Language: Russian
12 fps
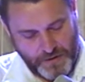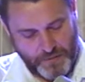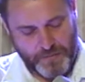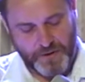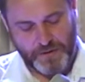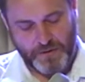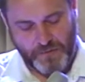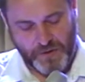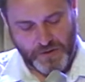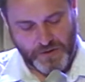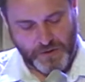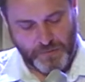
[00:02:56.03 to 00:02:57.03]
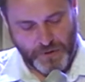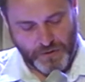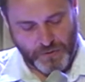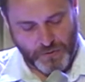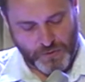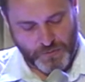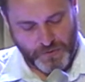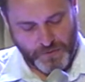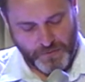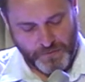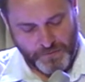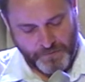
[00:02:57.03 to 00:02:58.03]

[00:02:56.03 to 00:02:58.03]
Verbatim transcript: ибо это мерзость пред Господом.